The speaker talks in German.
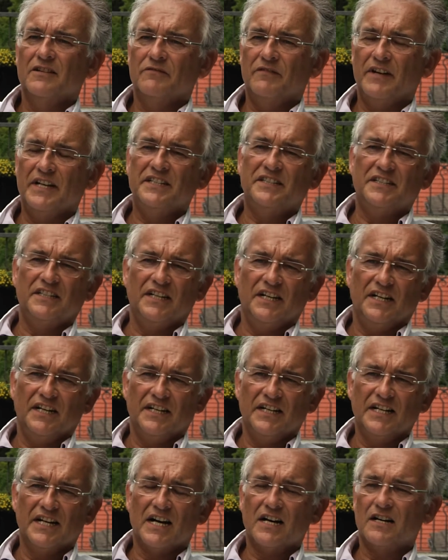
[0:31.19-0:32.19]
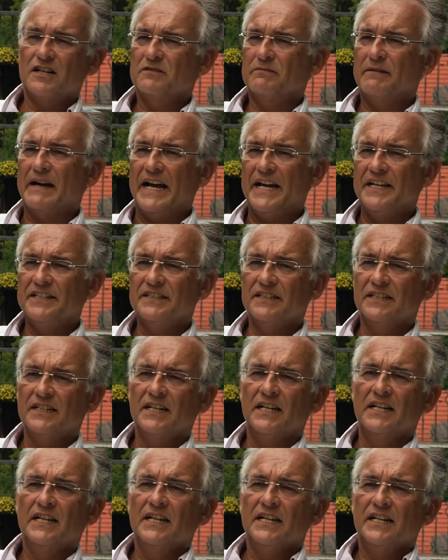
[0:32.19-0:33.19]
wenn sie
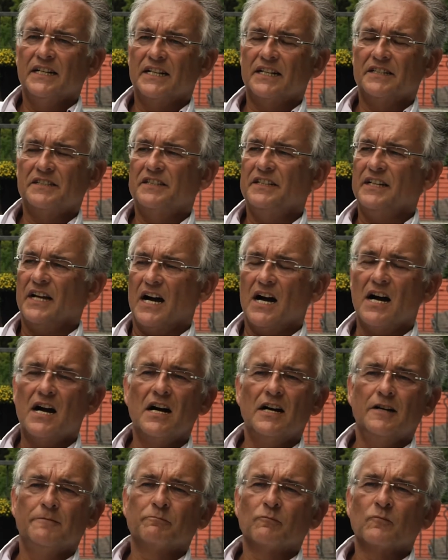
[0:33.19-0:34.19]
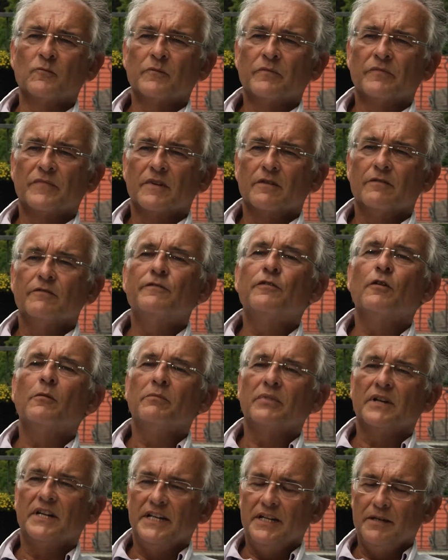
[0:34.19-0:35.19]
nachweisen, dass sie a
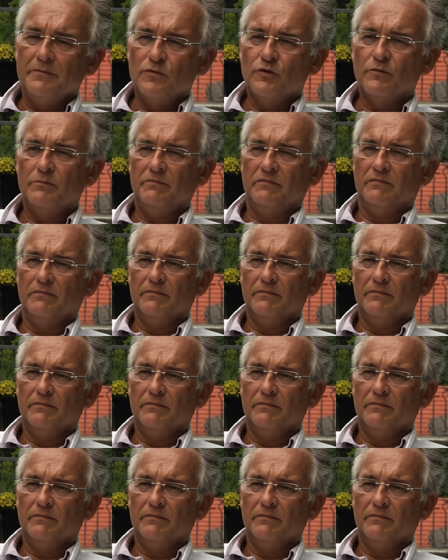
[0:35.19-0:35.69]
vom Klima,